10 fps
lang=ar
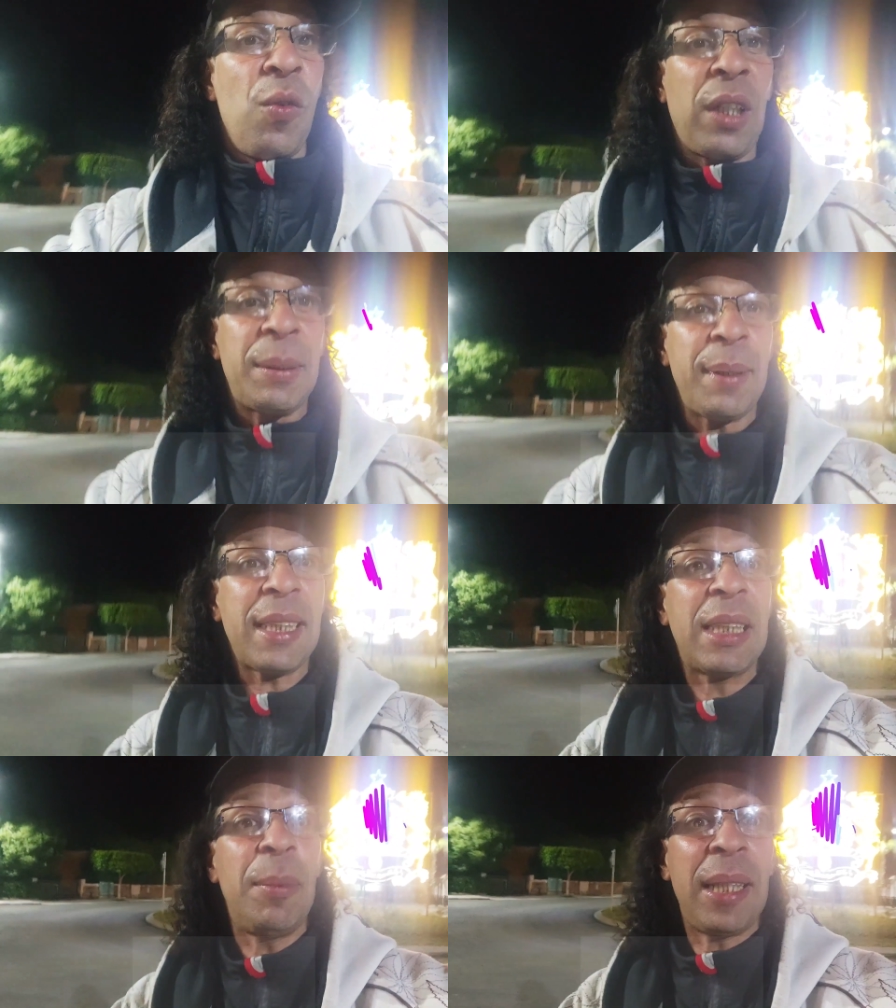وكتبغي
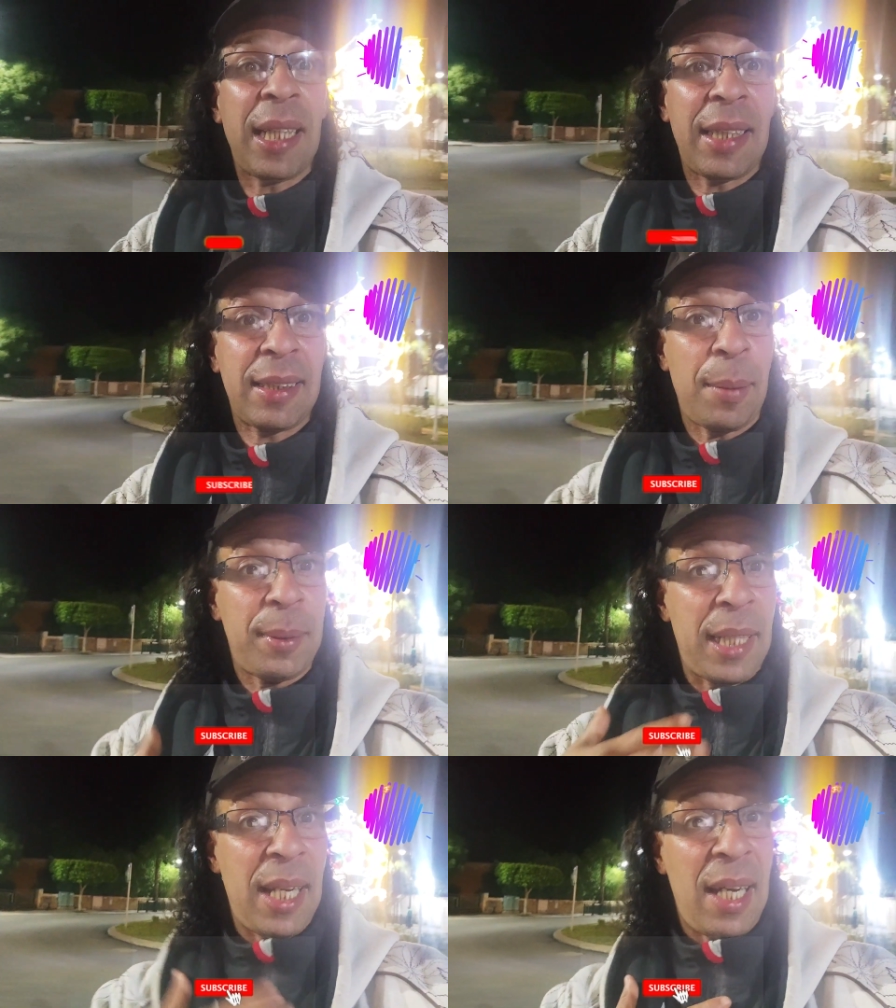تخدم على راسها
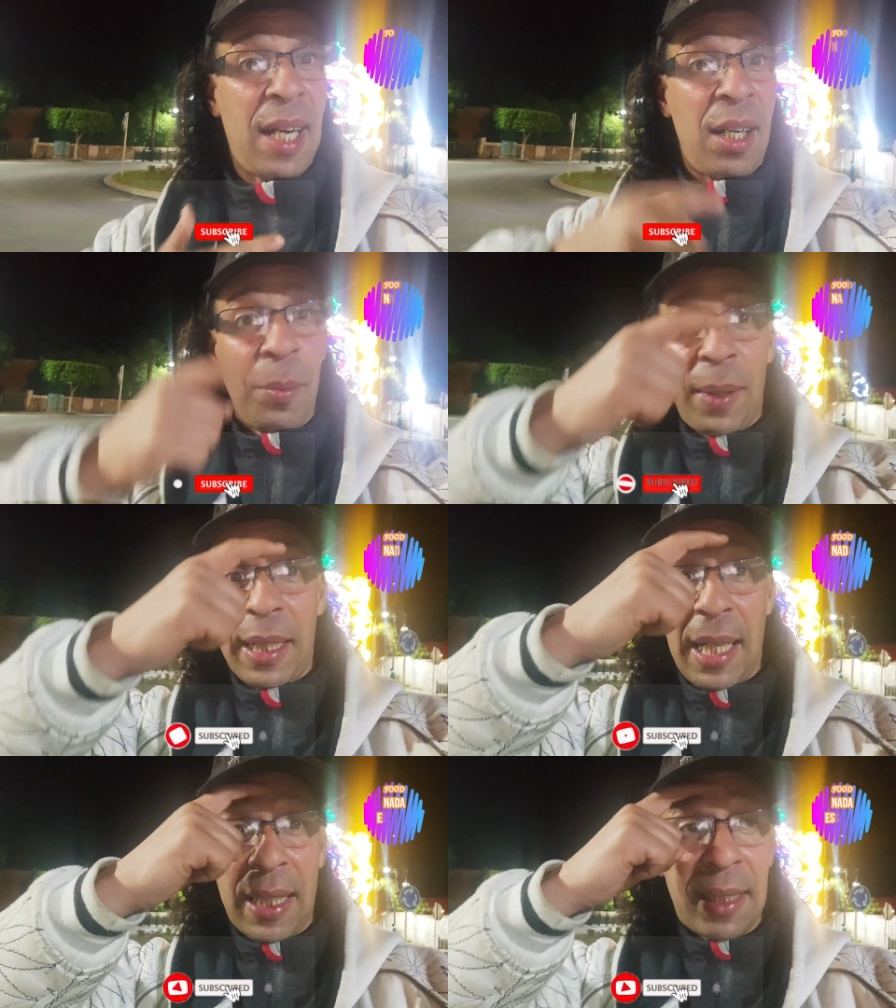بدراعها
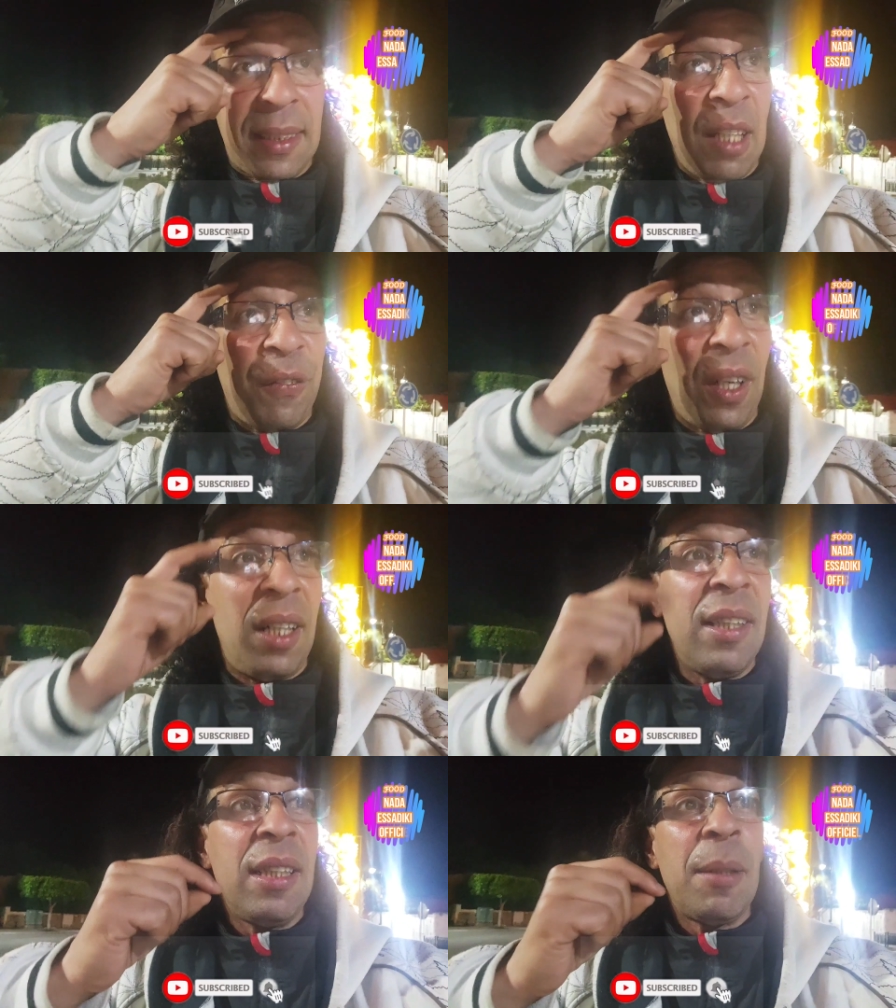بعرق
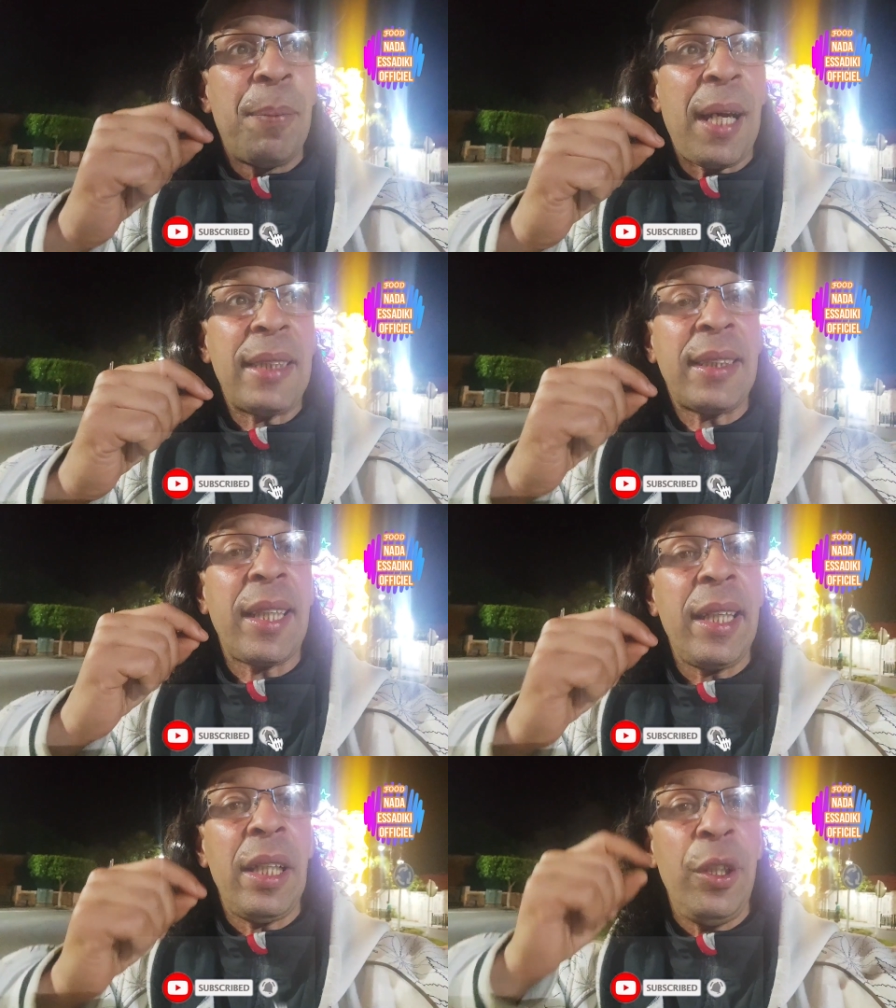كتافها بغات
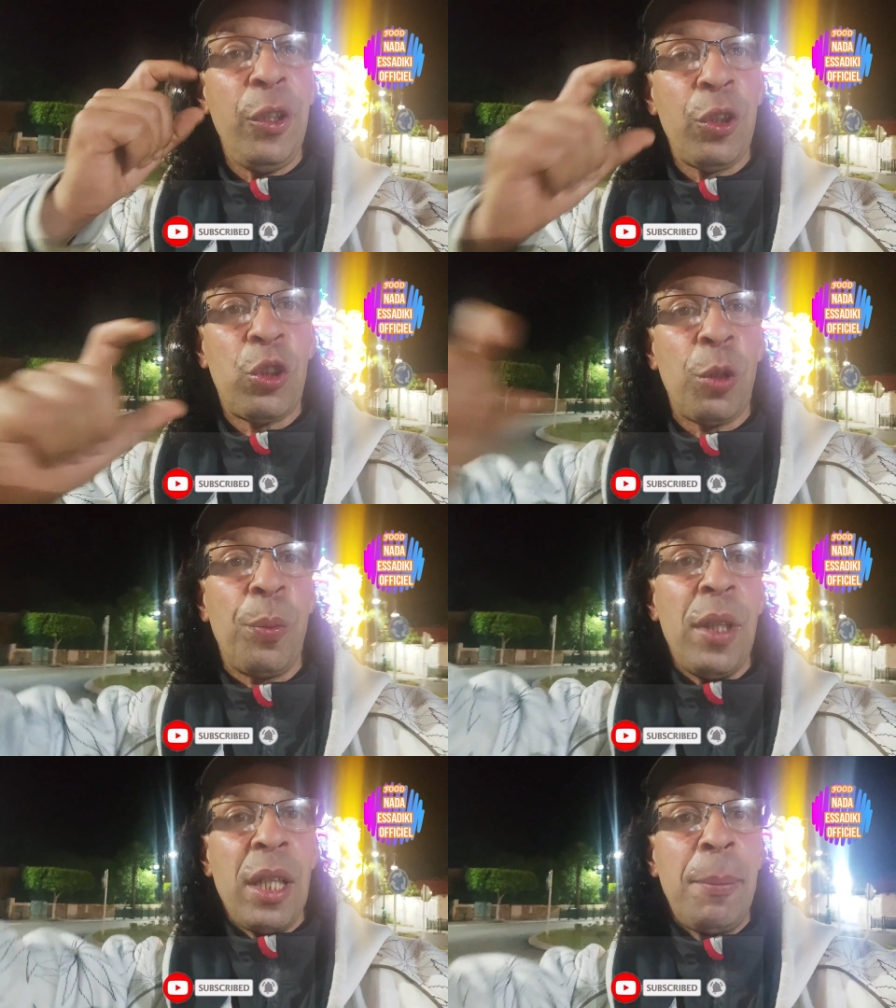غير اليوتيوب
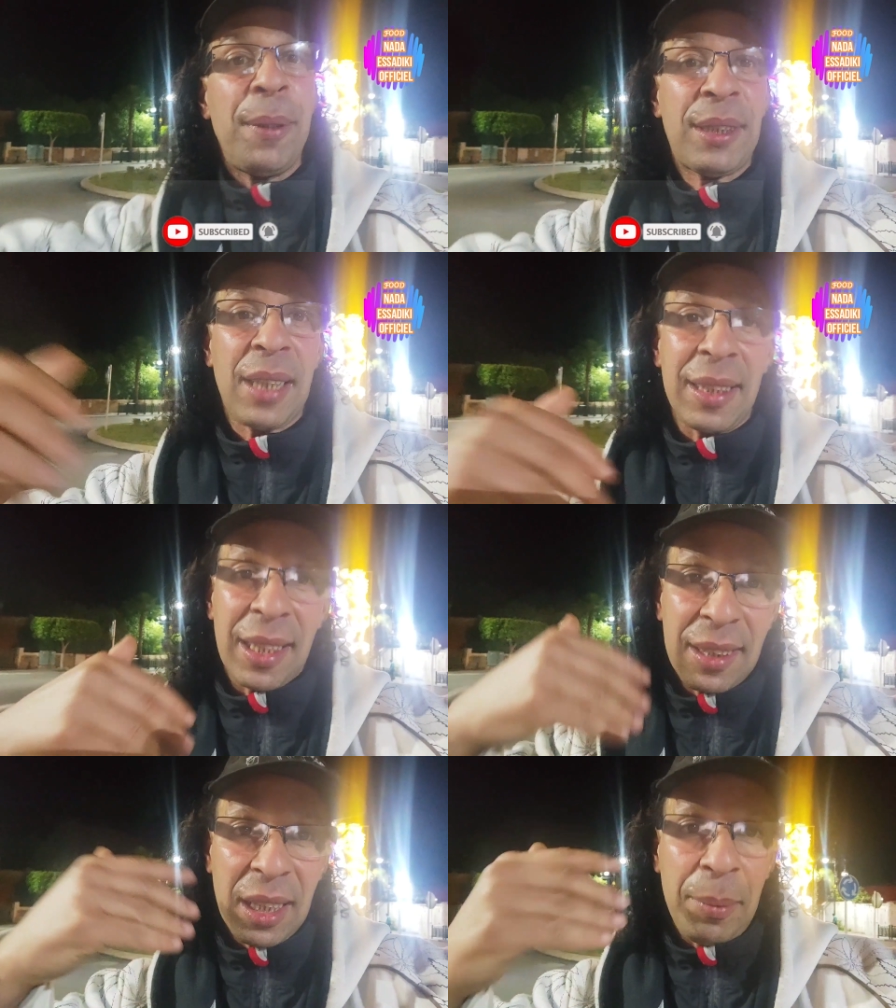باش
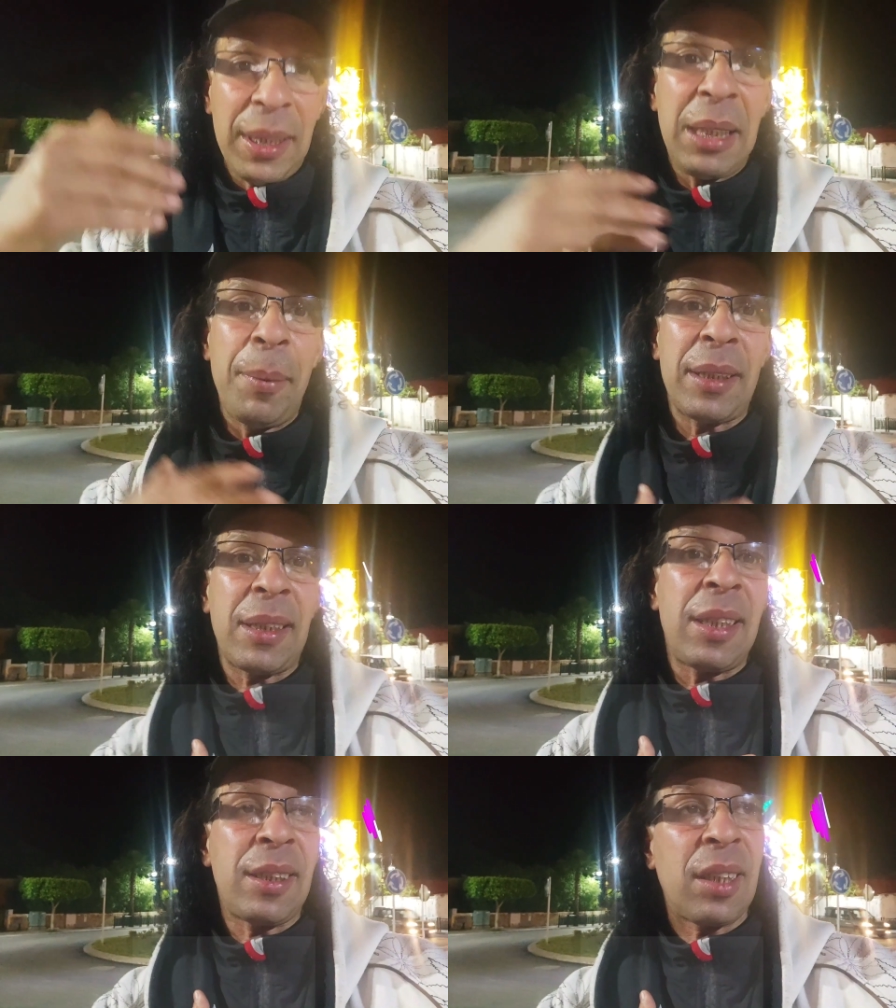تقدر تخدم حيت هي ما
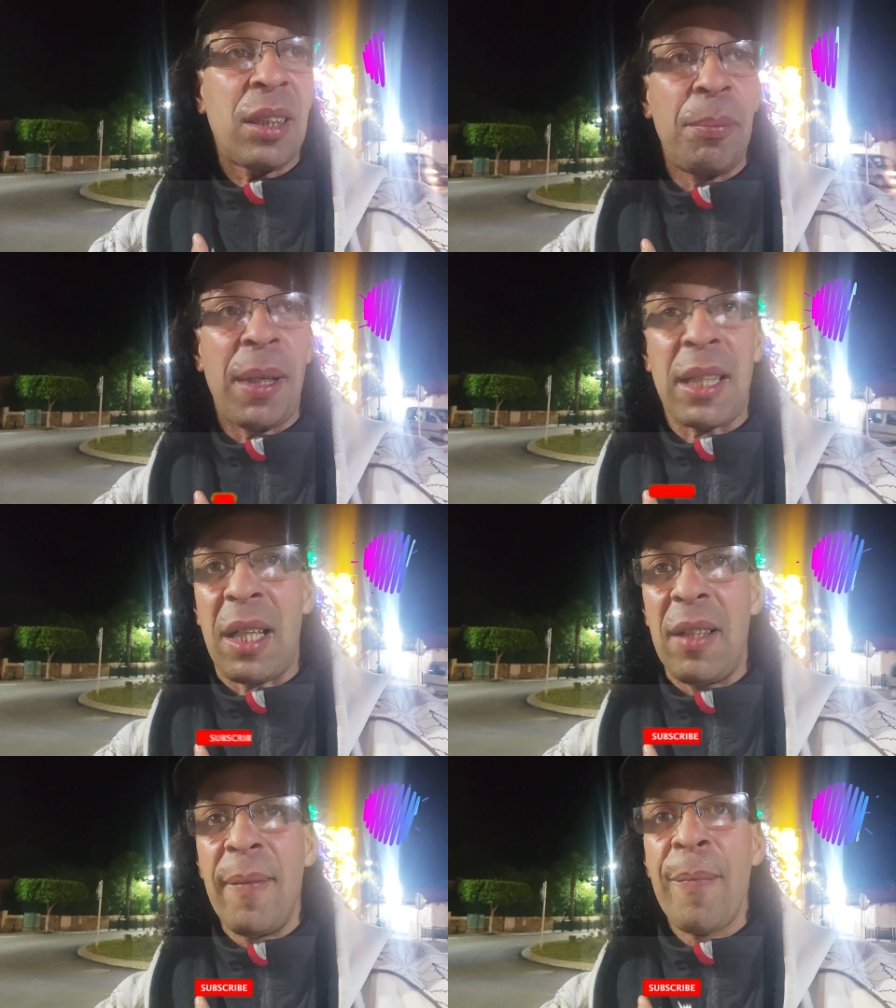كتقدرش تخدم برا